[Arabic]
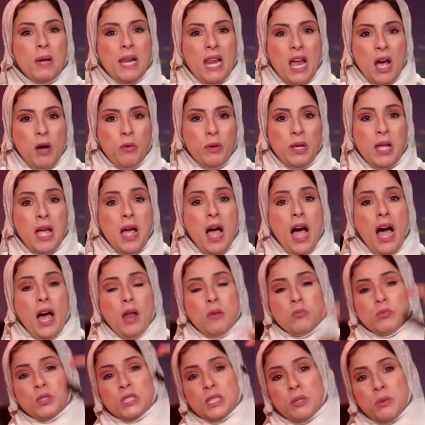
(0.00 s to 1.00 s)
وبلاوي
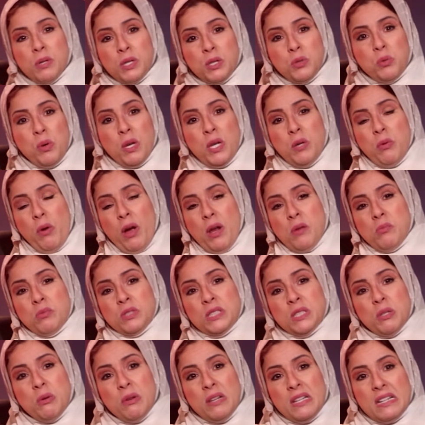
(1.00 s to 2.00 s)
على المستوى الدولي وعلى
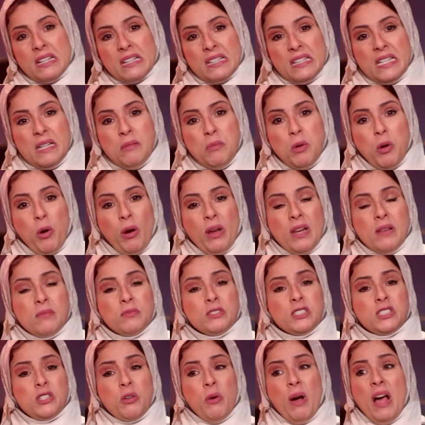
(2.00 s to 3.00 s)
المستوى الإقليمي وعلى
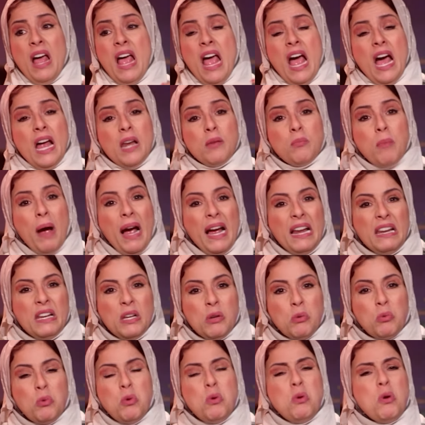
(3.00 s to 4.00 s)
المستوى
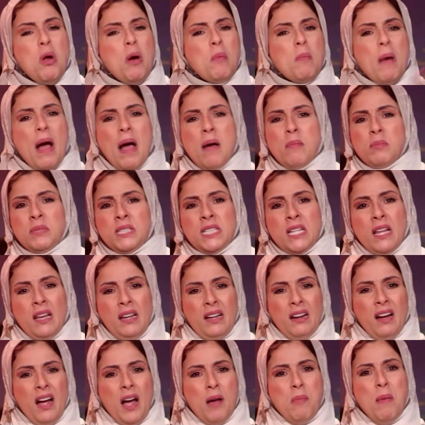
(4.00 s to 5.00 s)
المحلي وكلهم آمنين
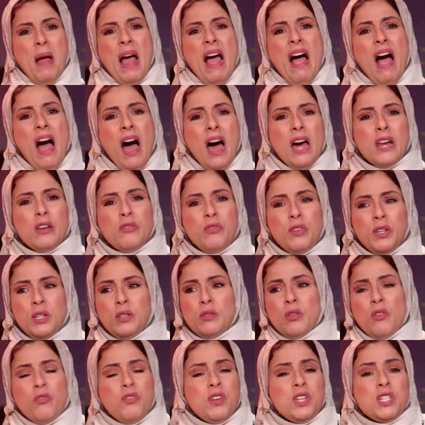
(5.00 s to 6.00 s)
العقاب عارفين
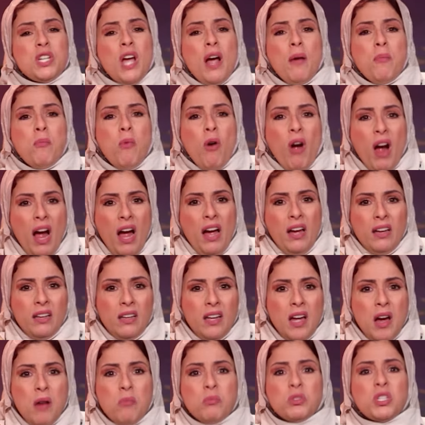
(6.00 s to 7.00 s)
إنه في شعب
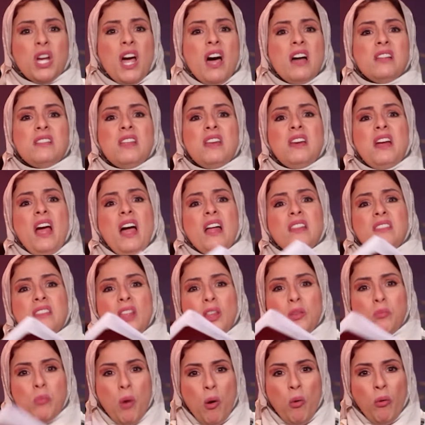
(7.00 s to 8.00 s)
مقعي مش قادر
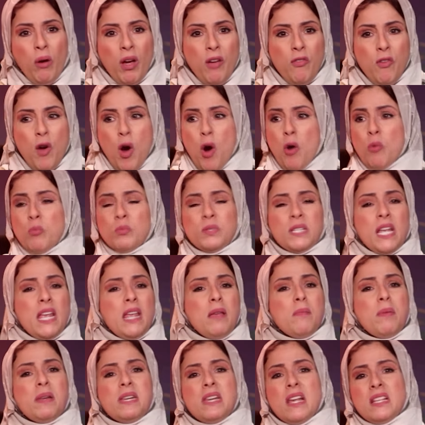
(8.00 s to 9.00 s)
يحدد موقف
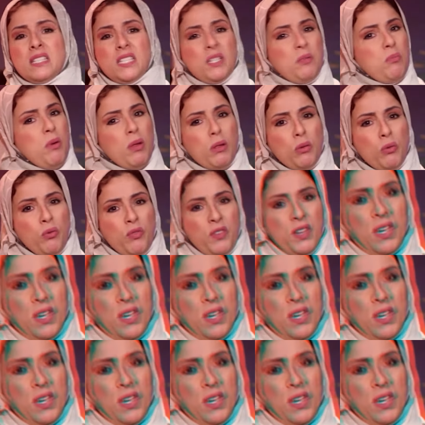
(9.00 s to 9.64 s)
ومسيب الناس يعبثوا